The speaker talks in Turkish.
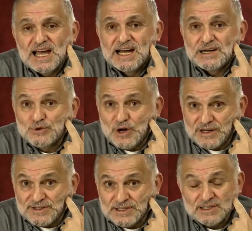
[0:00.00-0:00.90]

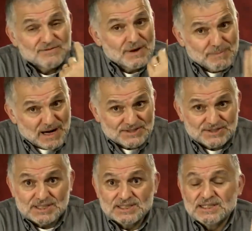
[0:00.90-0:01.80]
Erdoğan'ı ve
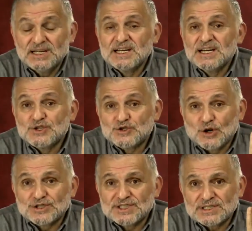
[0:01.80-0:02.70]
Bahçeli'yi
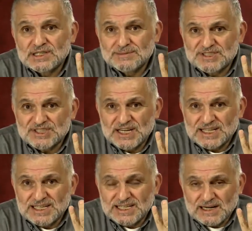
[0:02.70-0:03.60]
çok ciddi bir
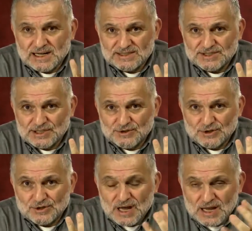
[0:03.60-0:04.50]
şekilde rahatsız ediyor.